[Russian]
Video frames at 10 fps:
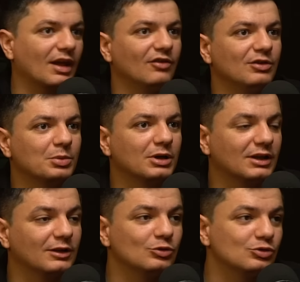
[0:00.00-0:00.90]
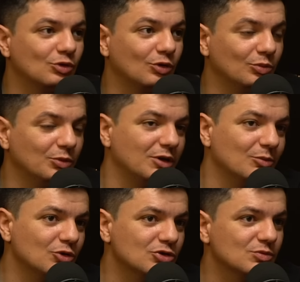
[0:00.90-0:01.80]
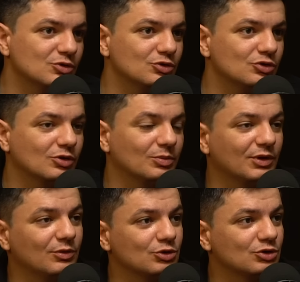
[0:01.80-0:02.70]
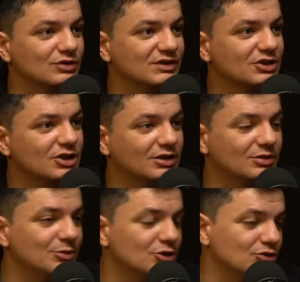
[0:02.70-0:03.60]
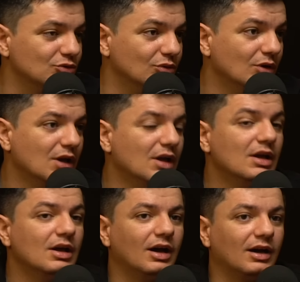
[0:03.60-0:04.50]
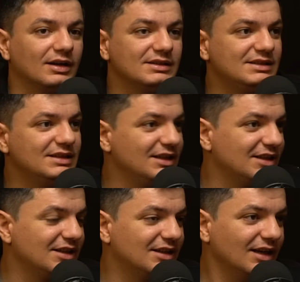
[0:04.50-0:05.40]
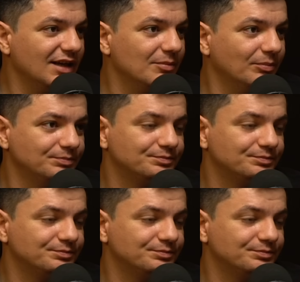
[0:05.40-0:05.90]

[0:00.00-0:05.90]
А выбрать одну сторону мы не можем, с учетом того, что зажаты между а, Россией и Китаем.